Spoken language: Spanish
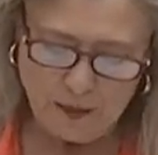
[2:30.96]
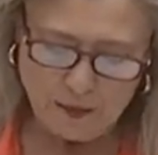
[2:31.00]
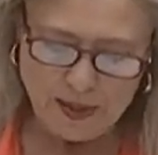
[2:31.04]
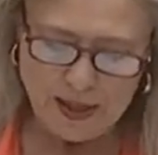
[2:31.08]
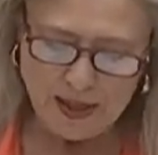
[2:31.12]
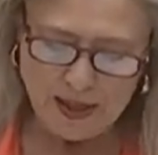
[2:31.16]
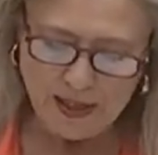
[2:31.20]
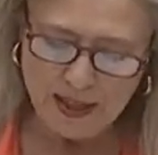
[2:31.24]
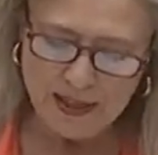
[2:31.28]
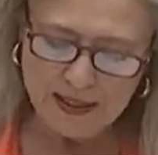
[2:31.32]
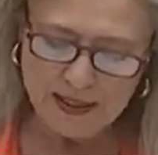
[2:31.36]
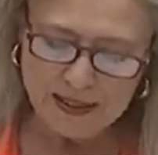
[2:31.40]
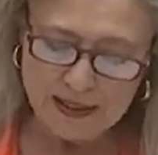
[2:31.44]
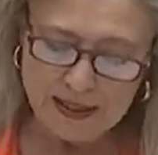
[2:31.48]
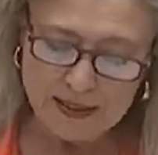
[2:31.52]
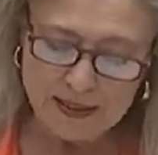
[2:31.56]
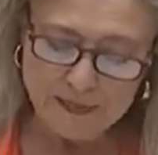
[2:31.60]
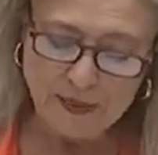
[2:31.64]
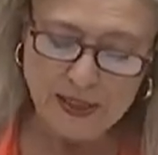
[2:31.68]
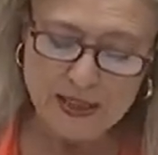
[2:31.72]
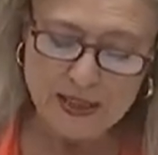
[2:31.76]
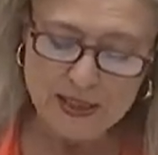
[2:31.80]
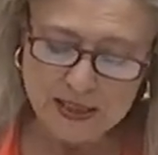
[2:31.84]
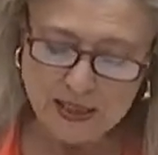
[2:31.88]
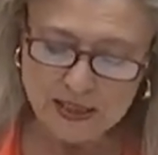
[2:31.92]
Peña
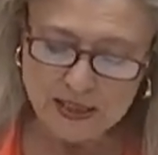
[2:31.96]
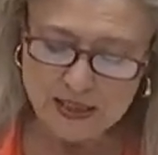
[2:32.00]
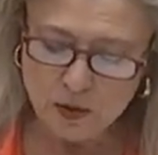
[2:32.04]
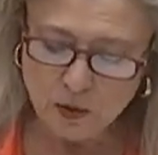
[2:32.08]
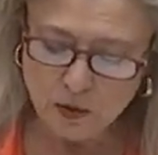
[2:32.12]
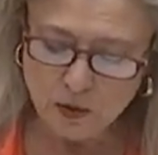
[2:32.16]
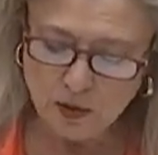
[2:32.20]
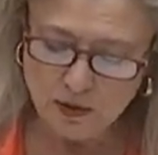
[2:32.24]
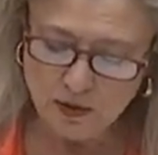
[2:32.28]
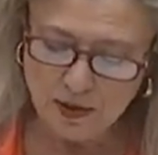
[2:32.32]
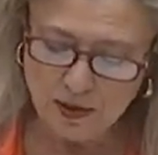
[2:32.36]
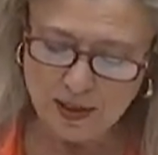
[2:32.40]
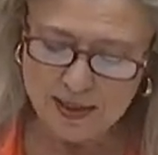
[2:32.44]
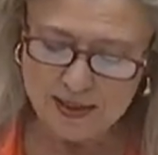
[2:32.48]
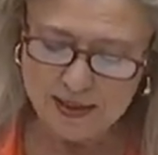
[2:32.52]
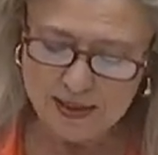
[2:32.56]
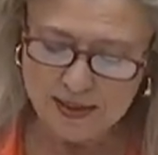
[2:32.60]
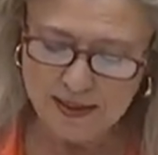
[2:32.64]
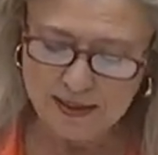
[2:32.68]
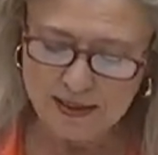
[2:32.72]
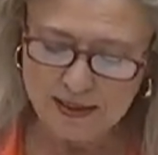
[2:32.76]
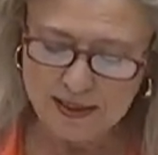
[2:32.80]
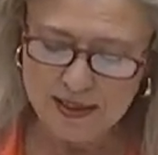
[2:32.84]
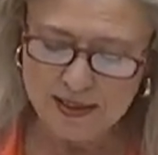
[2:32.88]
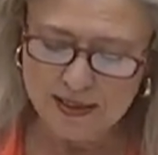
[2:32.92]
Grande está situado
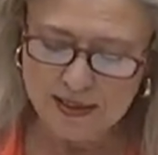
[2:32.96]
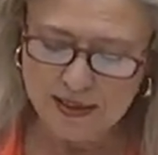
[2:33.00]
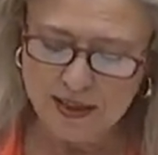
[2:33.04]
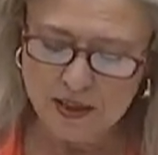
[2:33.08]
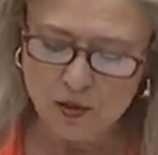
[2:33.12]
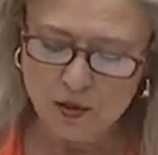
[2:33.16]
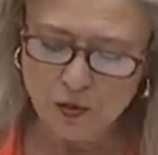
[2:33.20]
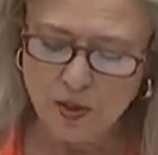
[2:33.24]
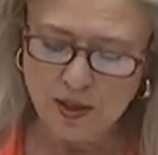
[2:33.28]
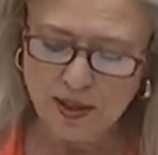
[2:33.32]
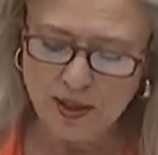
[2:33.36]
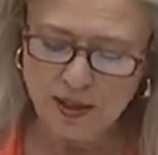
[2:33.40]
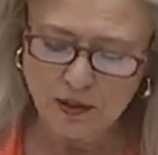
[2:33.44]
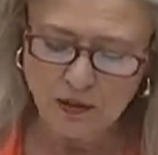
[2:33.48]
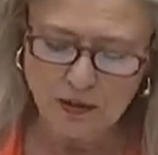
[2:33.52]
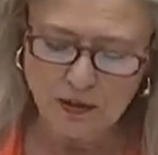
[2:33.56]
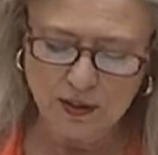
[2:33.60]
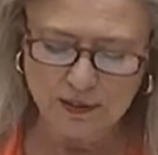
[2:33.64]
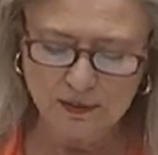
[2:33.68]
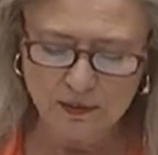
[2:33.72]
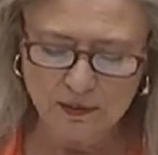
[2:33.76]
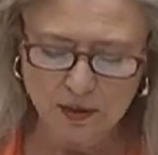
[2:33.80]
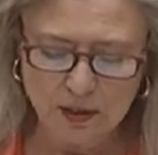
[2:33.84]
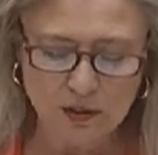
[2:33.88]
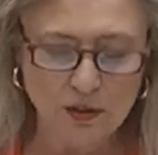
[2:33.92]
entre las calles Joaquín
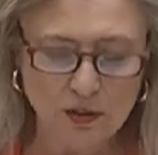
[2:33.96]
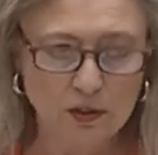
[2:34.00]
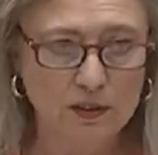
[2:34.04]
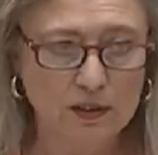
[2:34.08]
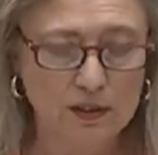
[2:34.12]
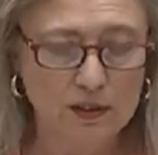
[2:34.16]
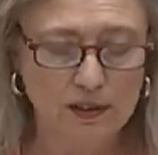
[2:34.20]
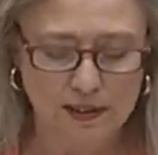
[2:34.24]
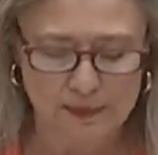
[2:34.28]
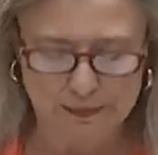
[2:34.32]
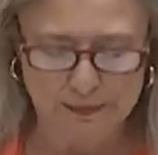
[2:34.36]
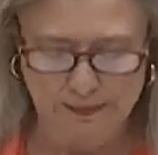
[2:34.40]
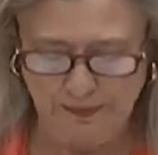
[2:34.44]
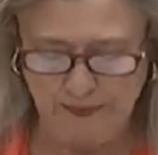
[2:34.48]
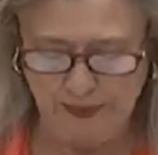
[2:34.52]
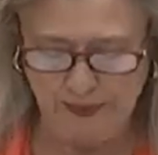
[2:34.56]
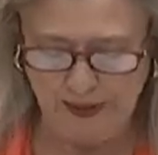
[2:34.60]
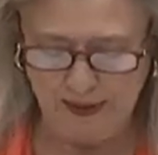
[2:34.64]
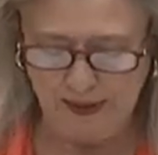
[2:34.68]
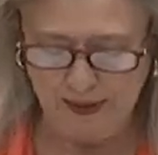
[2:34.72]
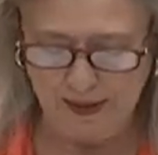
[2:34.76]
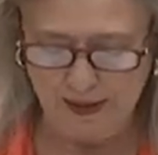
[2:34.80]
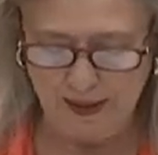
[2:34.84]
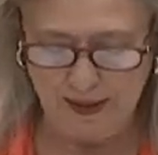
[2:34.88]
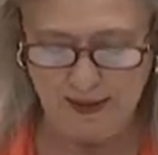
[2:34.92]
Lorenzo, al norte
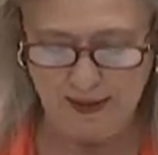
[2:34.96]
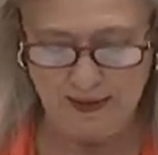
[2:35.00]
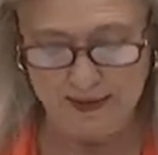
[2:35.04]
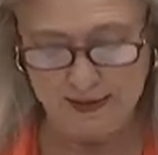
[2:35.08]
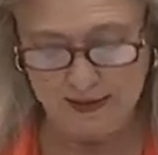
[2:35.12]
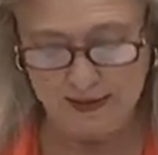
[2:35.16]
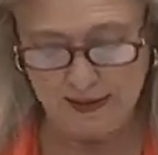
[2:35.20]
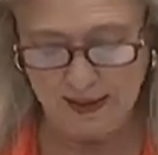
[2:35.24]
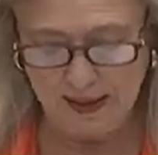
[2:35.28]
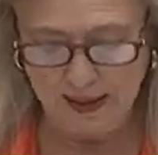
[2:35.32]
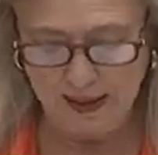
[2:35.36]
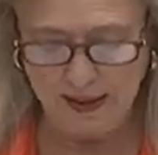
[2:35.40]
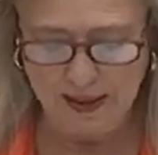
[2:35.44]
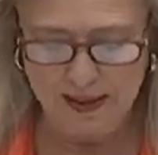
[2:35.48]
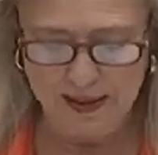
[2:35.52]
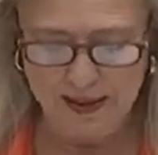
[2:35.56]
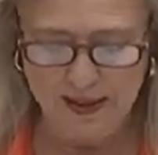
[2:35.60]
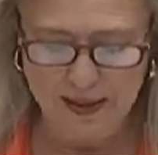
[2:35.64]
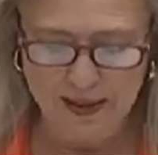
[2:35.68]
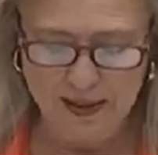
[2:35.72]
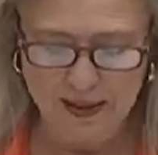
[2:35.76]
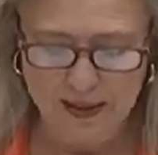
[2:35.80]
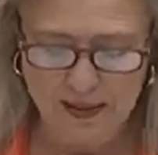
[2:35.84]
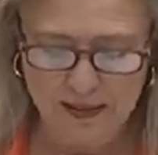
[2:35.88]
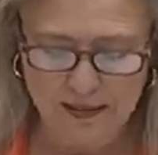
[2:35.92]
está la
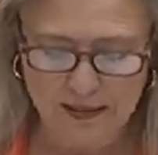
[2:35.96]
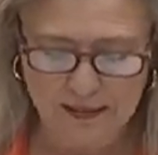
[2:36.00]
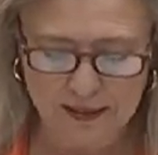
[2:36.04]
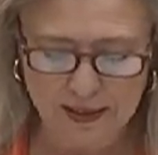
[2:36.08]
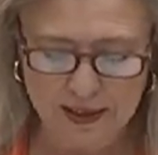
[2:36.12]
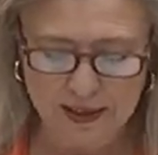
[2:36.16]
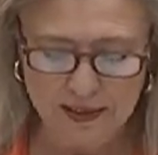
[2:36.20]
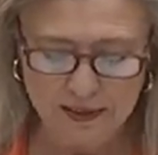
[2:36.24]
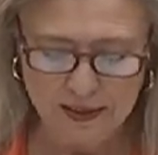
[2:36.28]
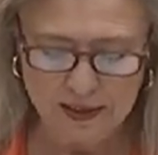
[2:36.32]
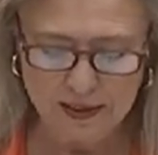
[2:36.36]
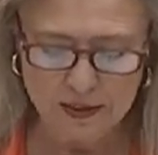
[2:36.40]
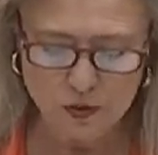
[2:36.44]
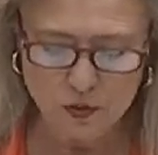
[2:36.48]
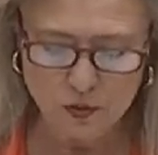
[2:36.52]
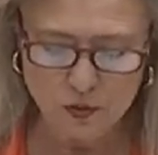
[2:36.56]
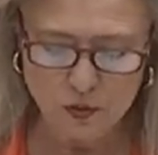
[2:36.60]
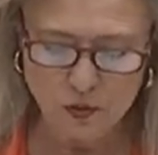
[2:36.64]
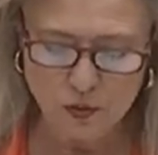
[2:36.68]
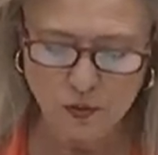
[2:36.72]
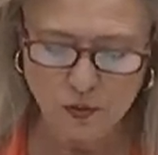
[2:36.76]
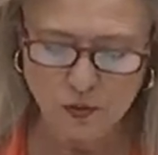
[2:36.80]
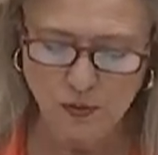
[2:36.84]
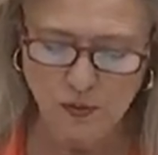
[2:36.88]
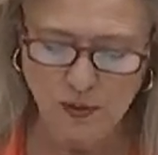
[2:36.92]
calle 30 al
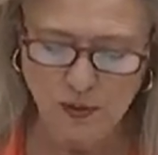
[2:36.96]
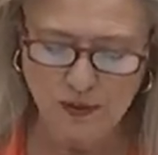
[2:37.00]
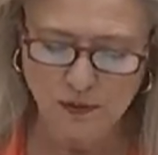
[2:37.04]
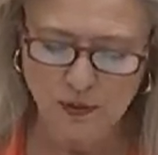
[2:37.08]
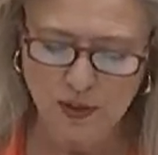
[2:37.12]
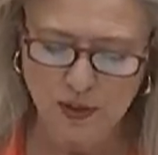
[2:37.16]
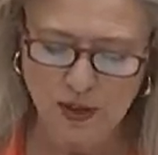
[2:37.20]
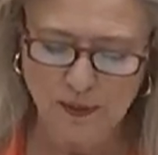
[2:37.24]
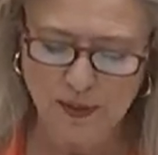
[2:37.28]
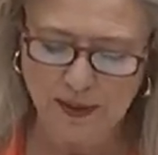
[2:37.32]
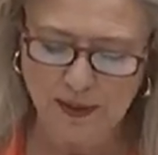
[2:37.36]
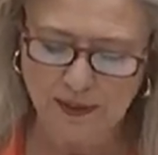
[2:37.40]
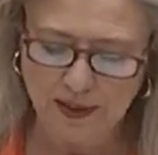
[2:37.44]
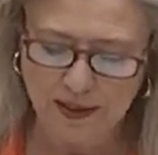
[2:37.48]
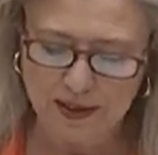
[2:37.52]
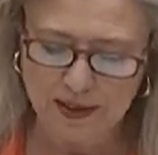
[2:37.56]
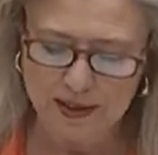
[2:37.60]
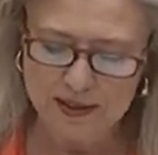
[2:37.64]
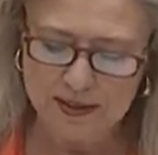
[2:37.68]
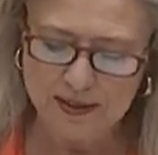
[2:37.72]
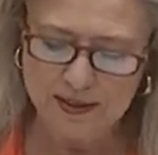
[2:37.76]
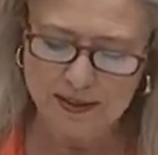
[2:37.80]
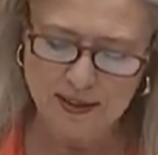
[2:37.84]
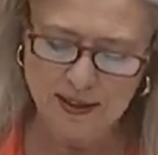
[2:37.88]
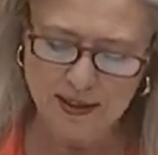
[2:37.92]
sur, la zona verde
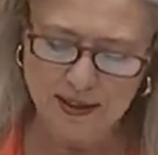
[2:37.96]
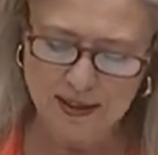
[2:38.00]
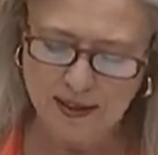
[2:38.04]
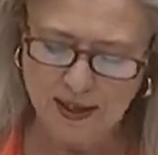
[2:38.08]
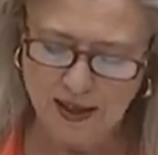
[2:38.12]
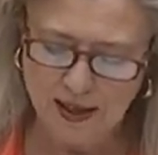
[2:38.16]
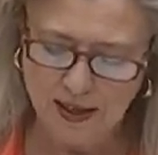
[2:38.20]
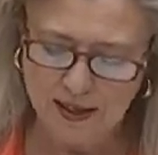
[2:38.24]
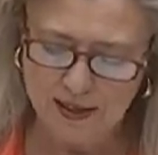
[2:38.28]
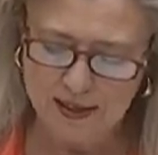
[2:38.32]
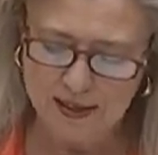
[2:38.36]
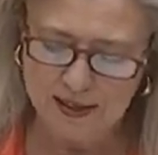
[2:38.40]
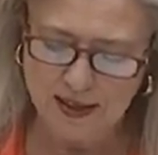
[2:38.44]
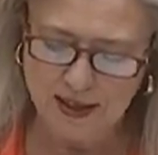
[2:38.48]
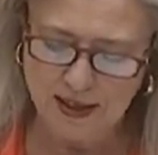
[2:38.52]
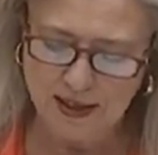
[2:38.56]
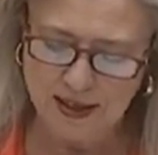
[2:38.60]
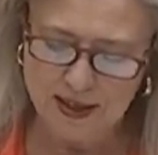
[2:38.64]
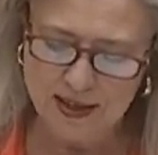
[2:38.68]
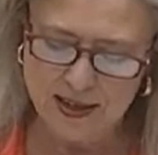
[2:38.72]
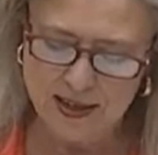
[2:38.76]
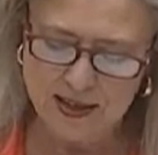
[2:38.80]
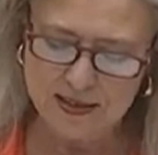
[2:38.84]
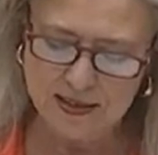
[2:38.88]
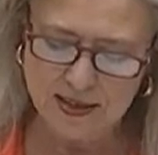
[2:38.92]
al este y la,
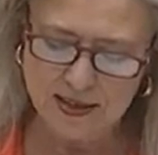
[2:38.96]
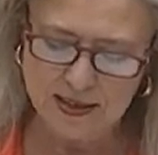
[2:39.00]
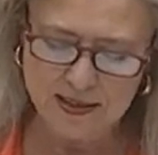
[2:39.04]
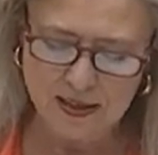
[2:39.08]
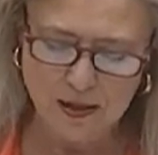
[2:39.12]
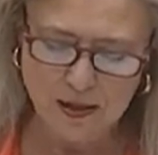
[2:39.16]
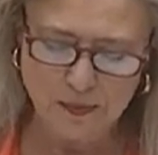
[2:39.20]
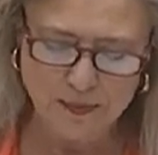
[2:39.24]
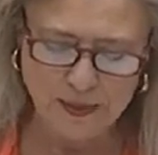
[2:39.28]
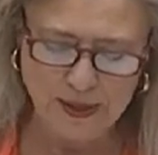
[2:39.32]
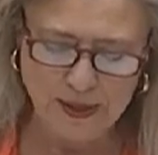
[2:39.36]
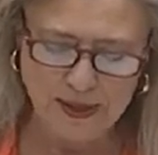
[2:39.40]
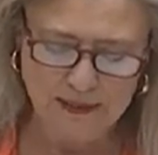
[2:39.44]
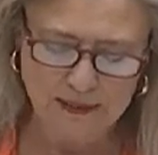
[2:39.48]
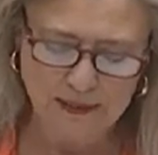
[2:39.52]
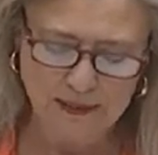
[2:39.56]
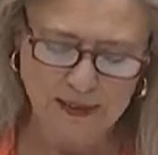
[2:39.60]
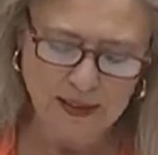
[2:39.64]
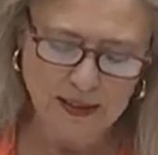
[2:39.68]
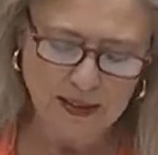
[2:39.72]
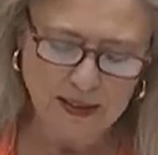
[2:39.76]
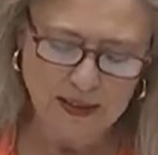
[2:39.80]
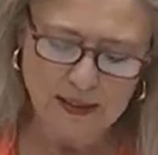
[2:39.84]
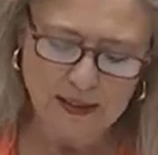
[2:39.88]
calle Isla y Salpán